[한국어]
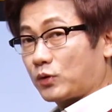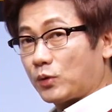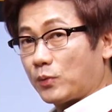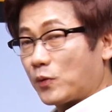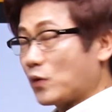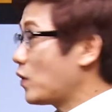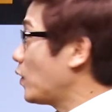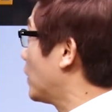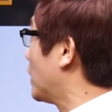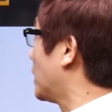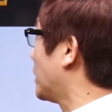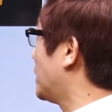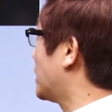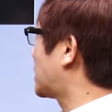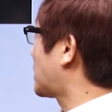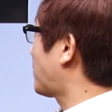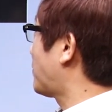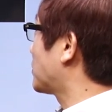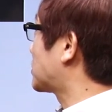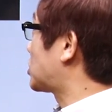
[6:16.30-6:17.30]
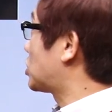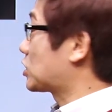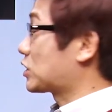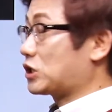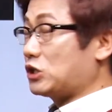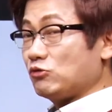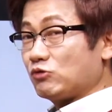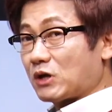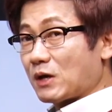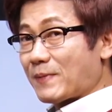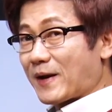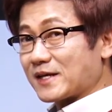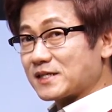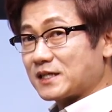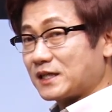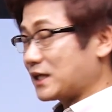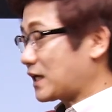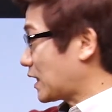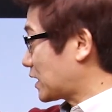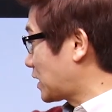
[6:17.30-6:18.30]
그려보고 이 그래프 기록이
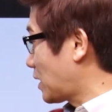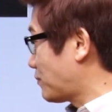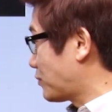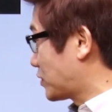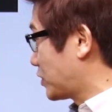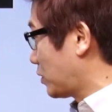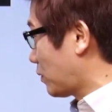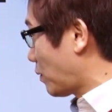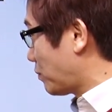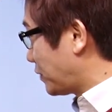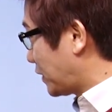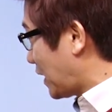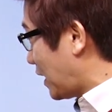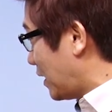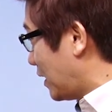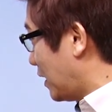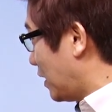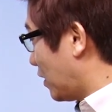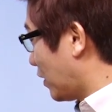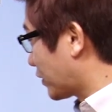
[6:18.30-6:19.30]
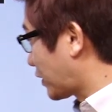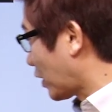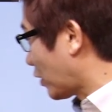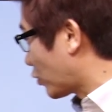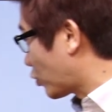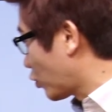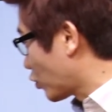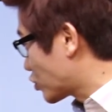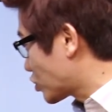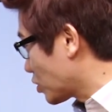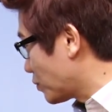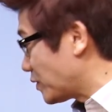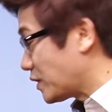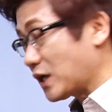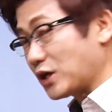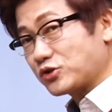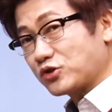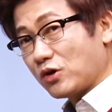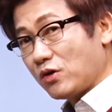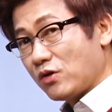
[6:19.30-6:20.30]
많았으니까 그래프 그려봅니다. 어때요? 교점이
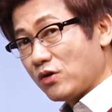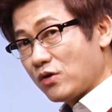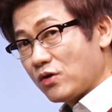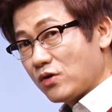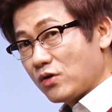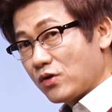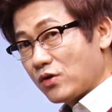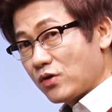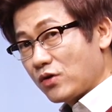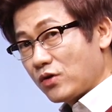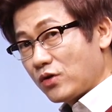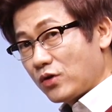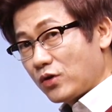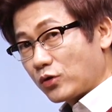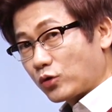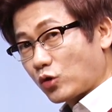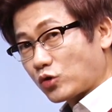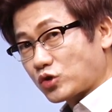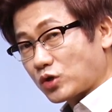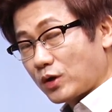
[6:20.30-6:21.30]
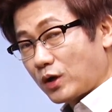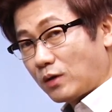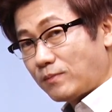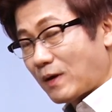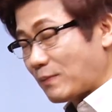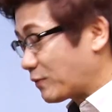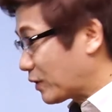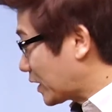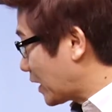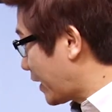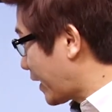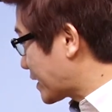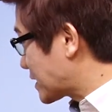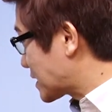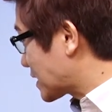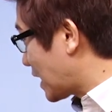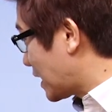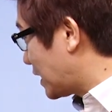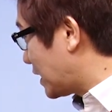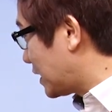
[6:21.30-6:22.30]
얘죠? 교점이 얼마입니까?
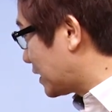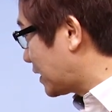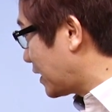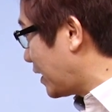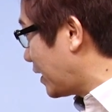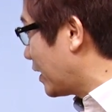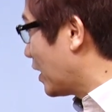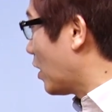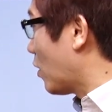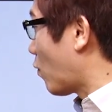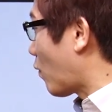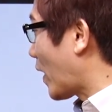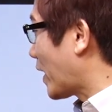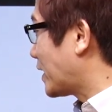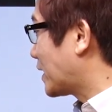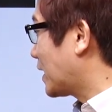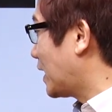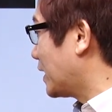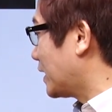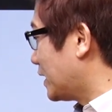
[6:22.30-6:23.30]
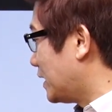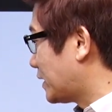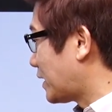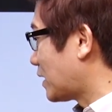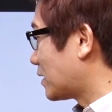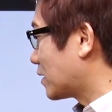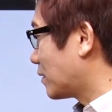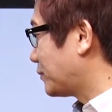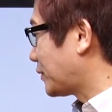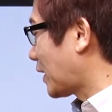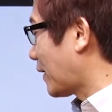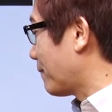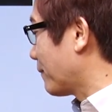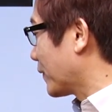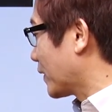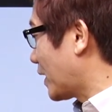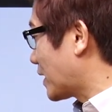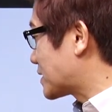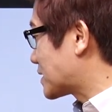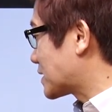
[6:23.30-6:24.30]
x가 1일 때 y가 1 되는 겁니다.
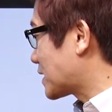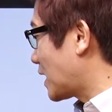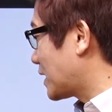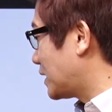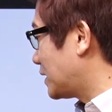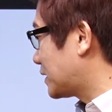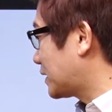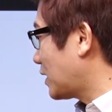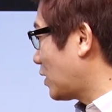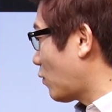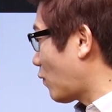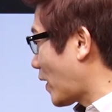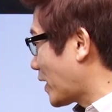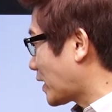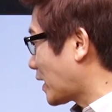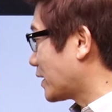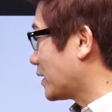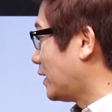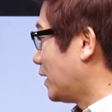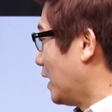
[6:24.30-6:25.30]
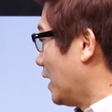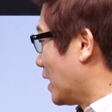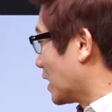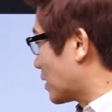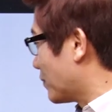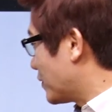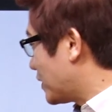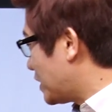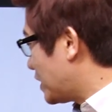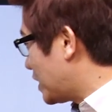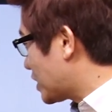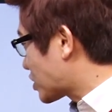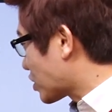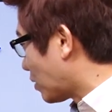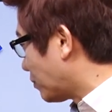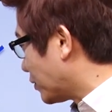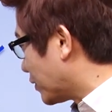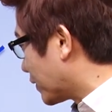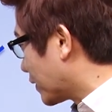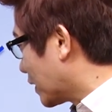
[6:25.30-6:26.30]
x가 1일 때 y가 1. 그럼 이
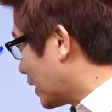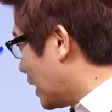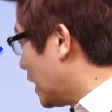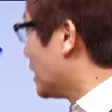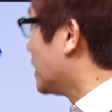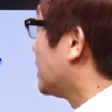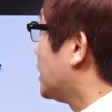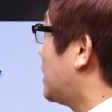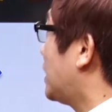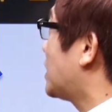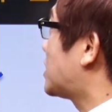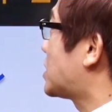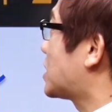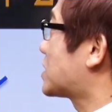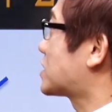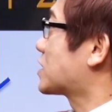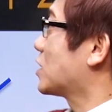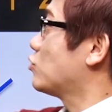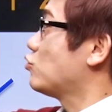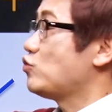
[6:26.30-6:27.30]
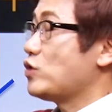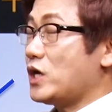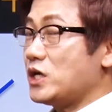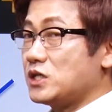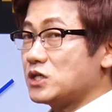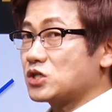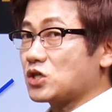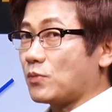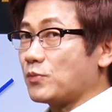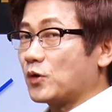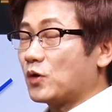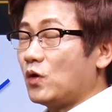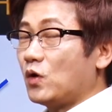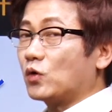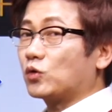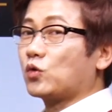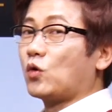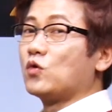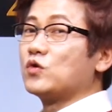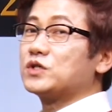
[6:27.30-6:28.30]
점은 이 직선 위에 있는 점이고
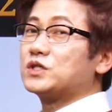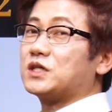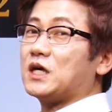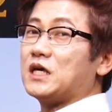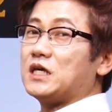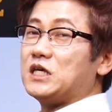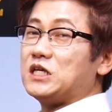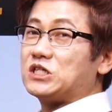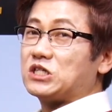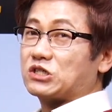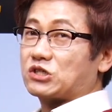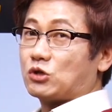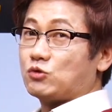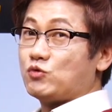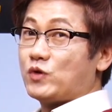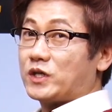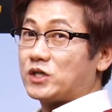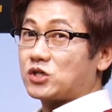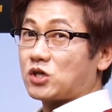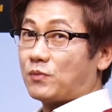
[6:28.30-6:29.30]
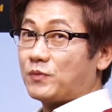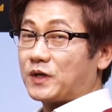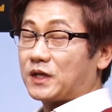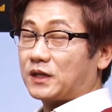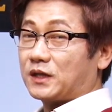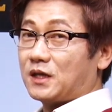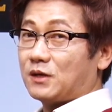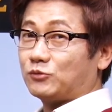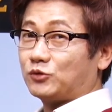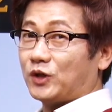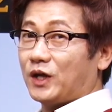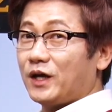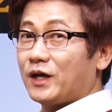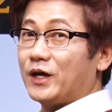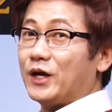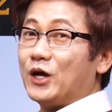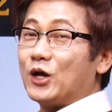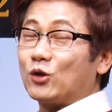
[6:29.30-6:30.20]
동시에 이 직선 위에 있는 점이기 때문에